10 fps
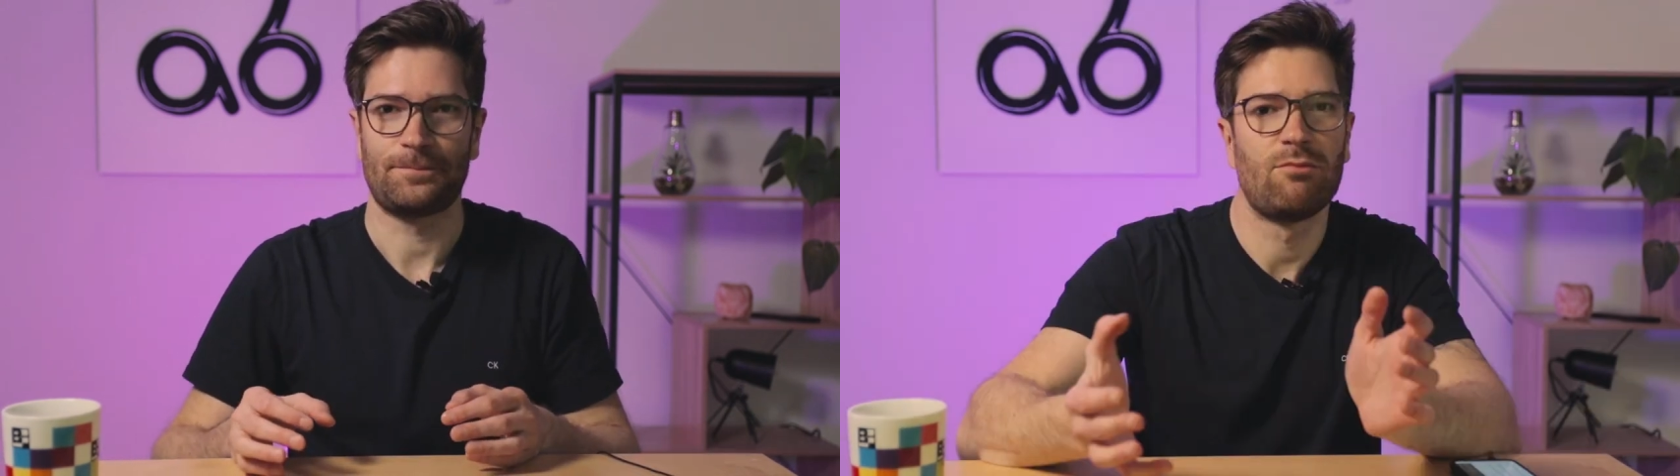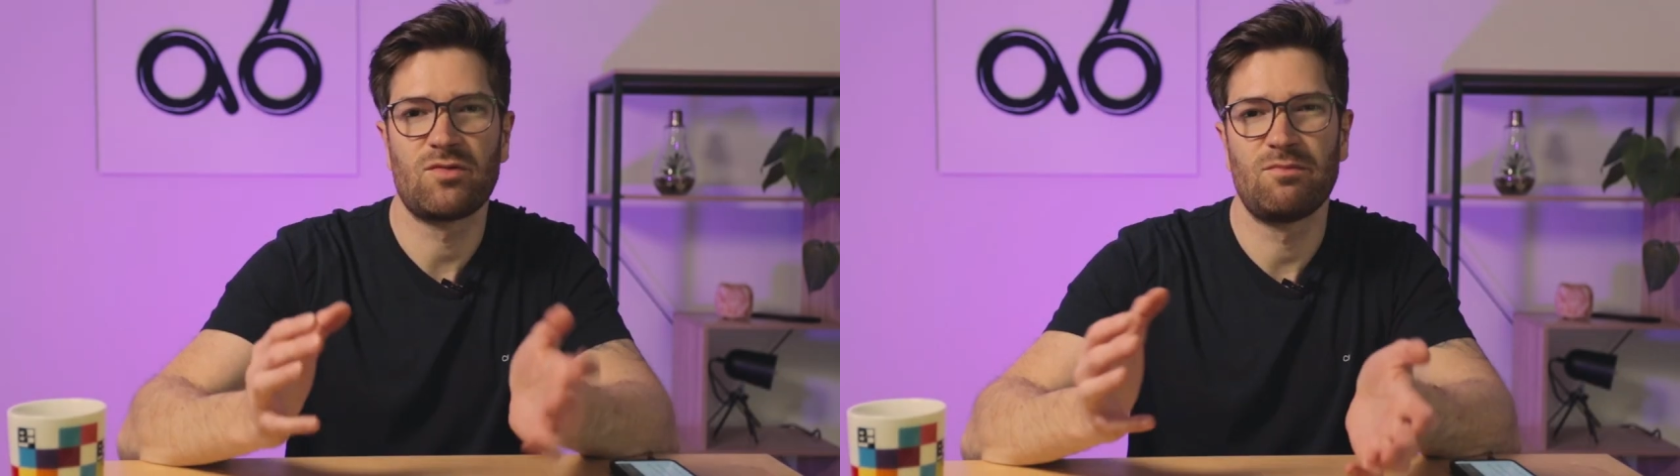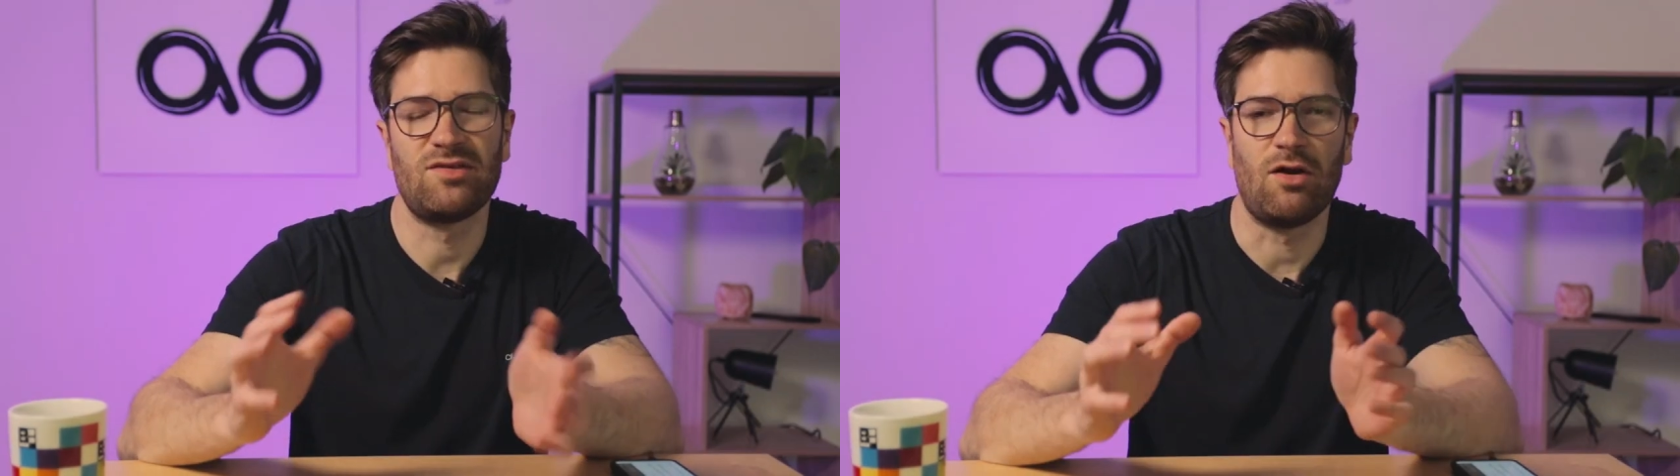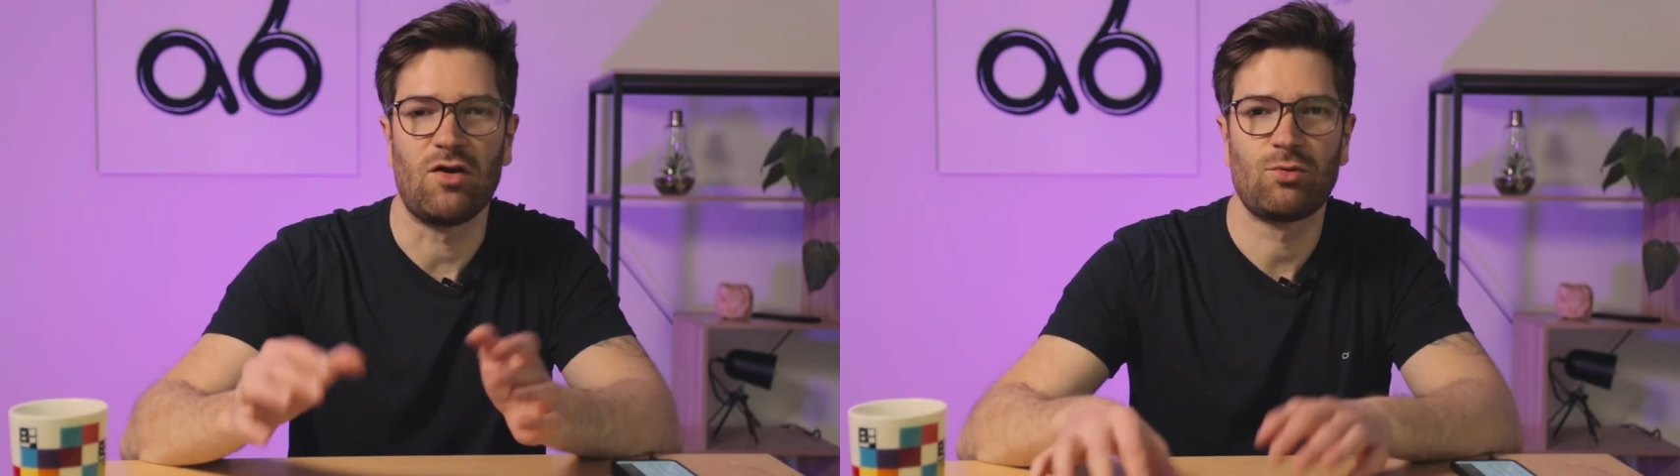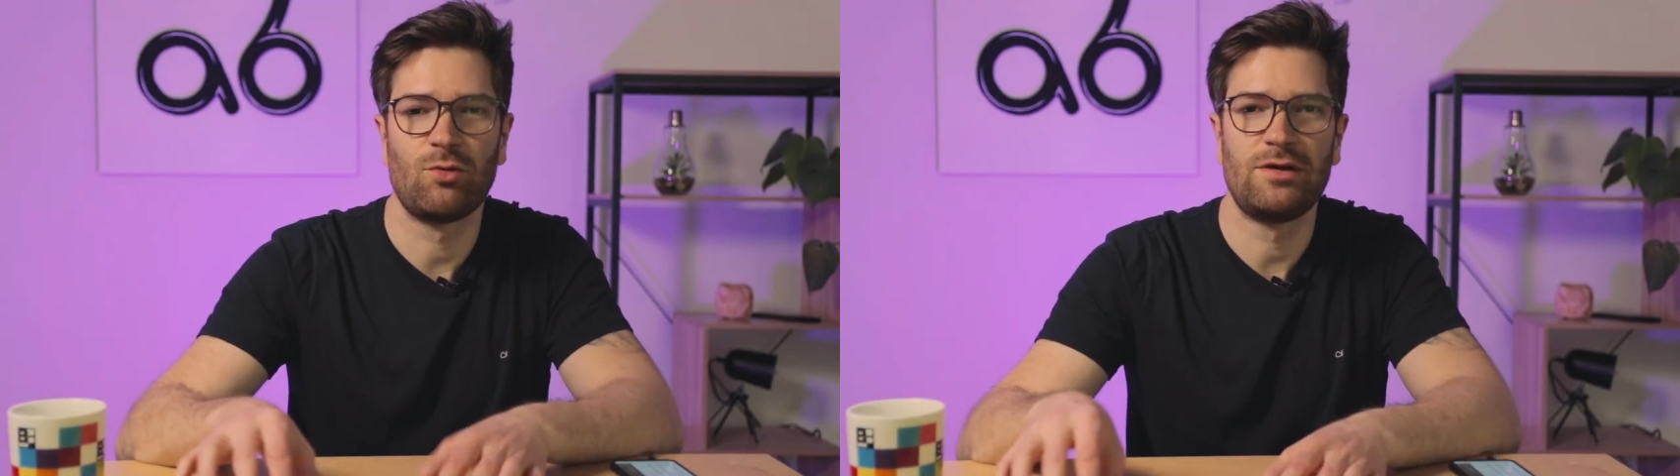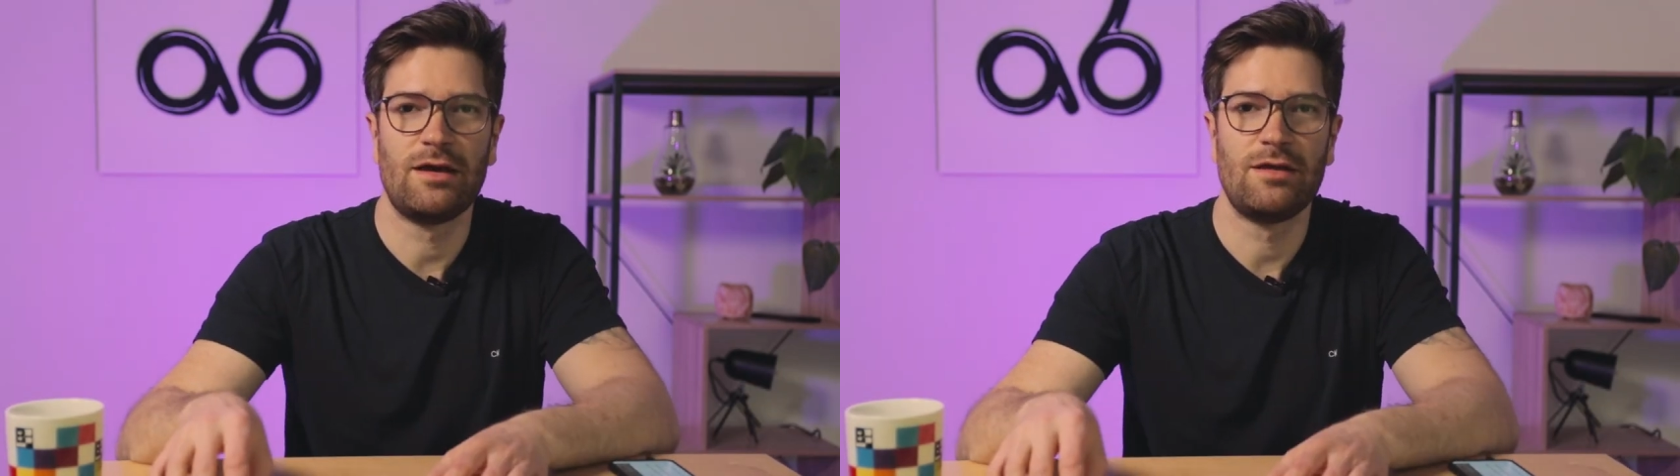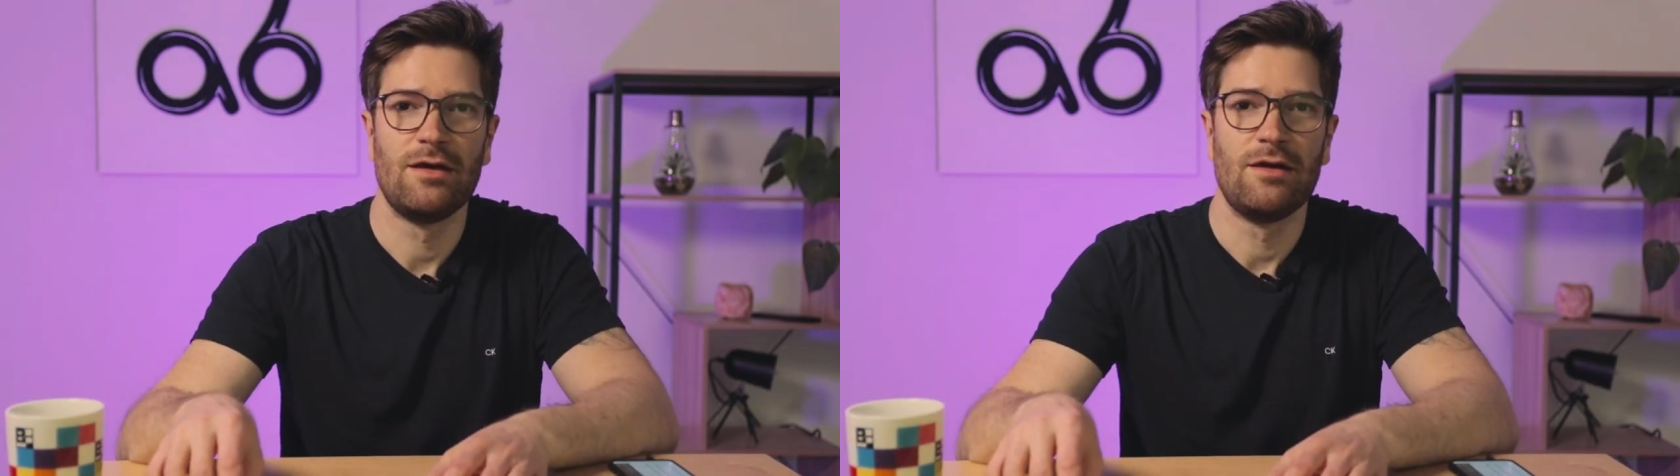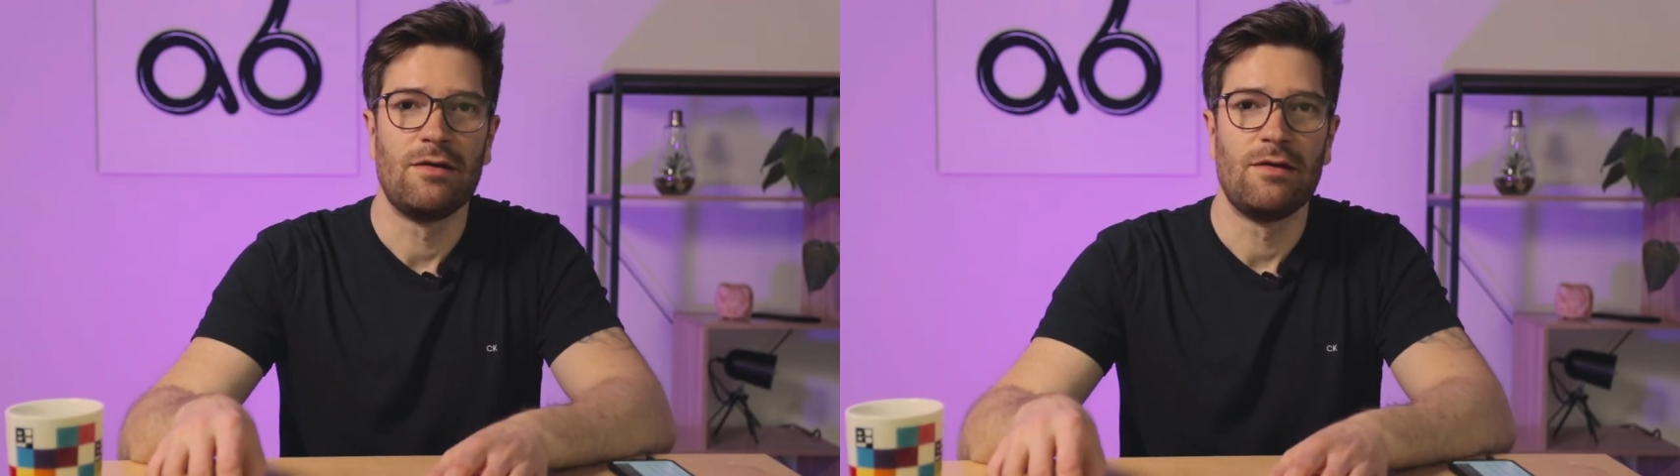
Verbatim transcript: Man muss ein bisschen ausprobieren.